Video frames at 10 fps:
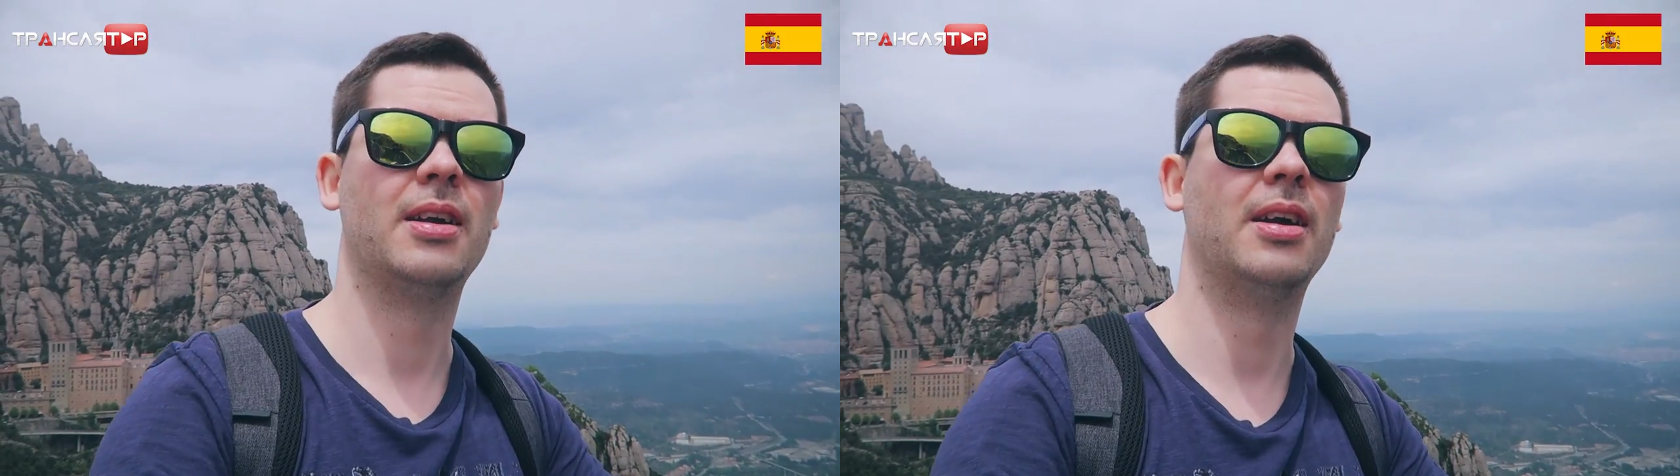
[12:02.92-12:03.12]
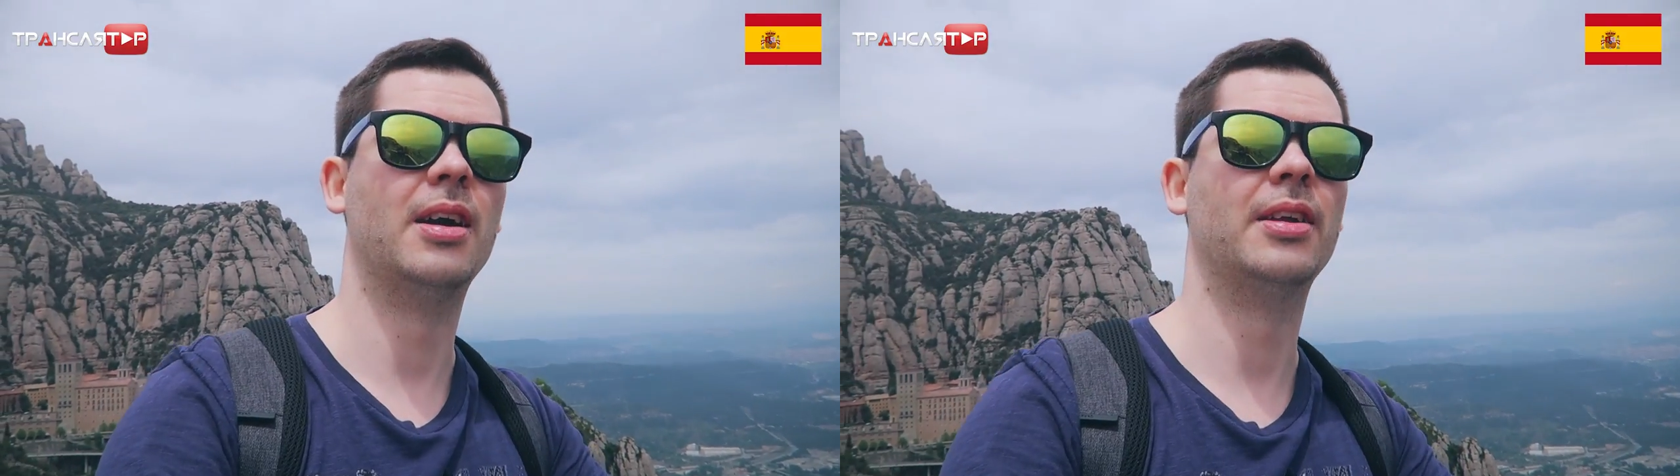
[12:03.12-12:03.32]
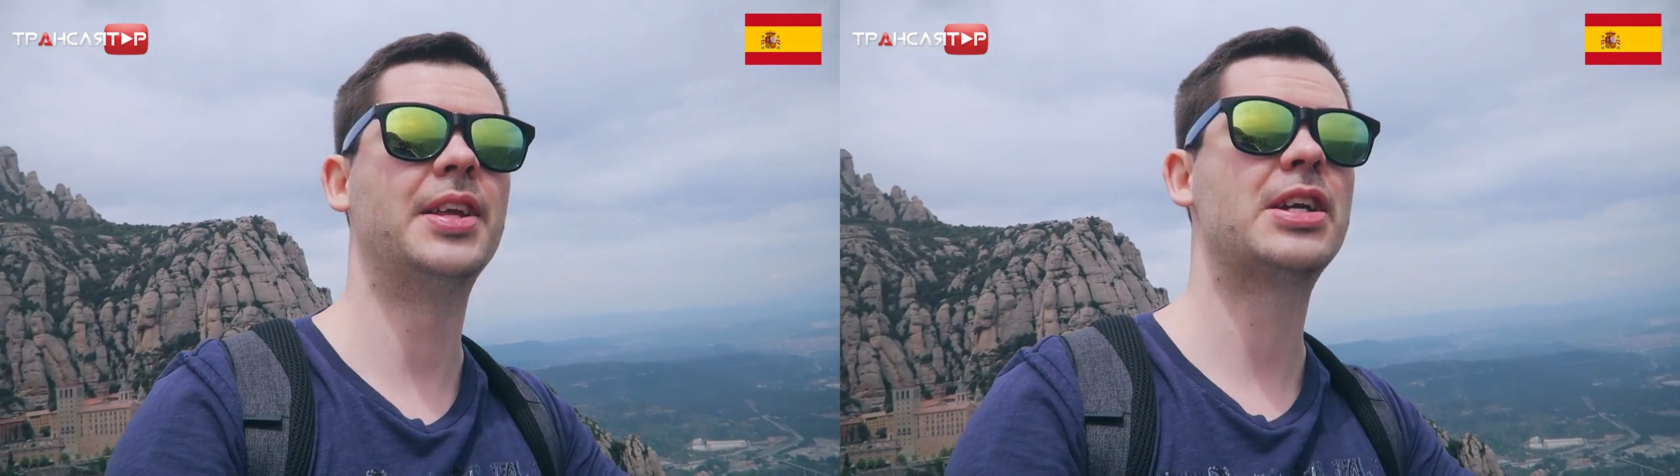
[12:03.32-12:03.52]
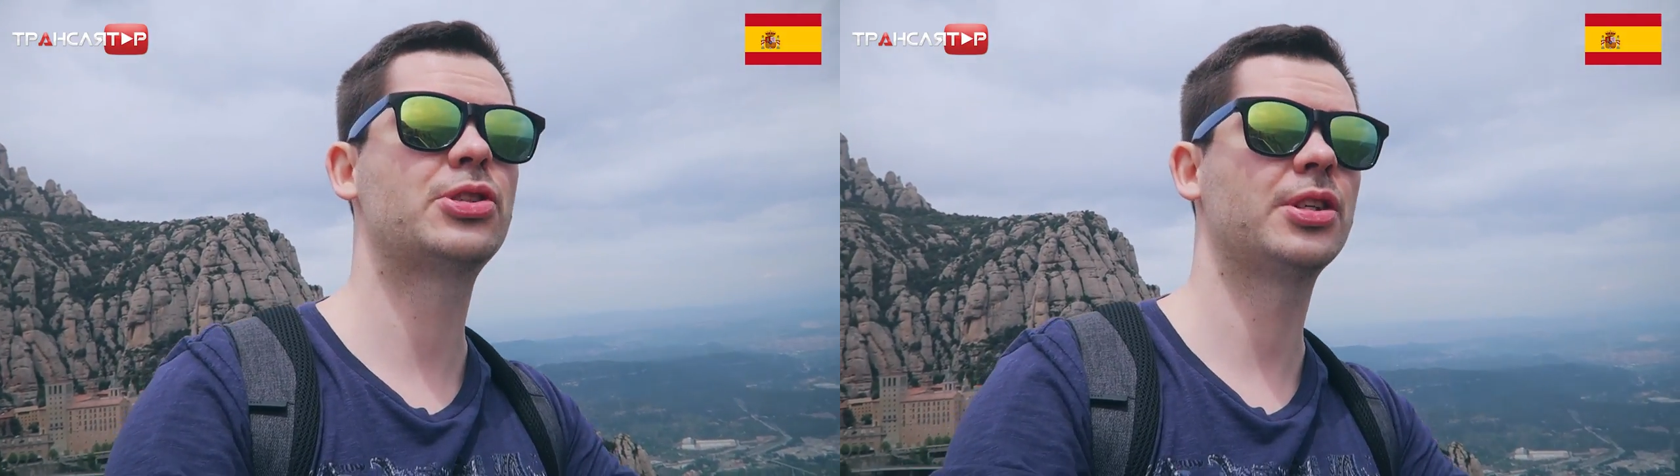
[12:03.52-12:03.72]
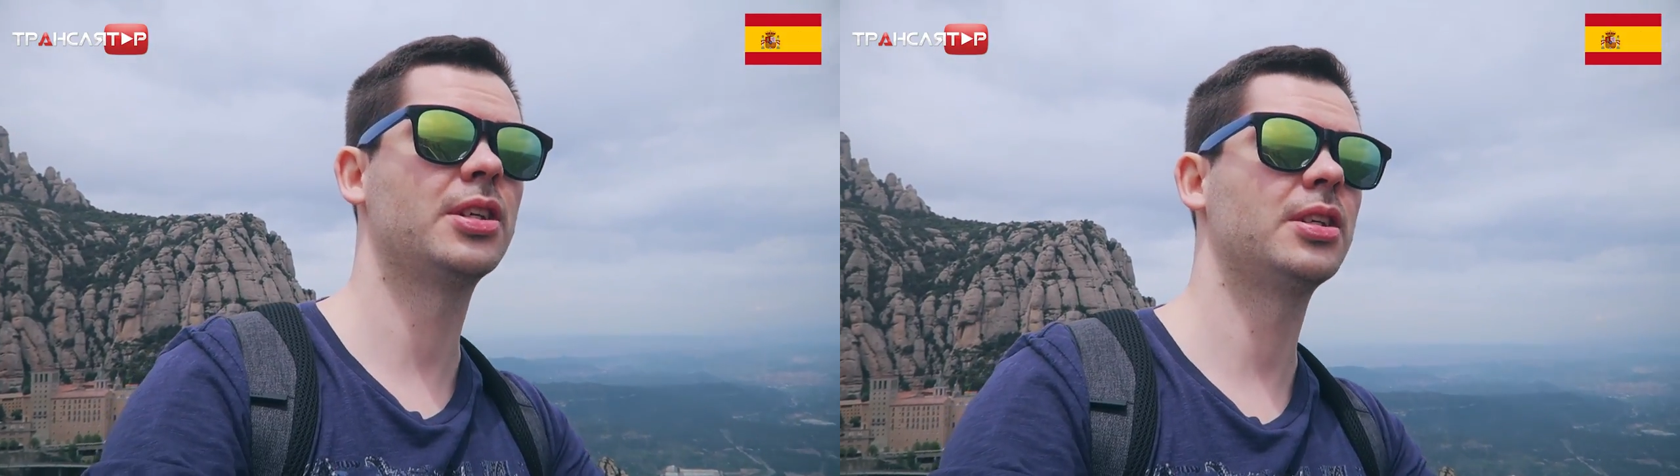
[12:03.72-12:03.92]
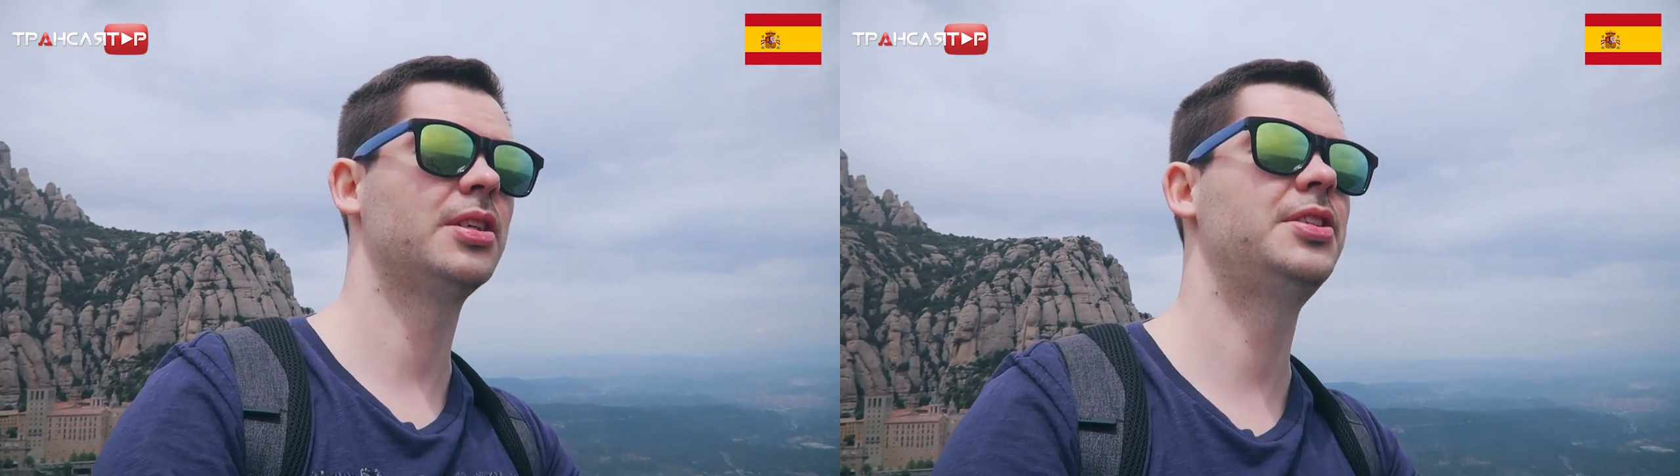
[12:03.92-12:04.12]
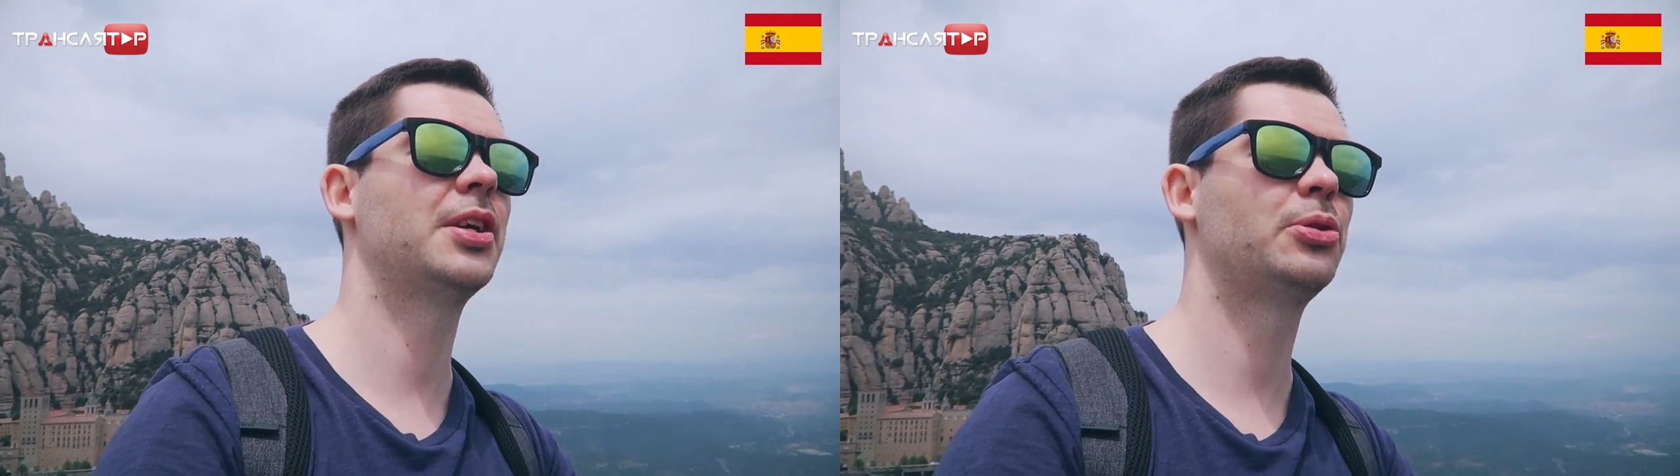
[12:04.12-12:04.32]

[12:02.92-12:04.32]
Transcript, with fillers: А, даже те,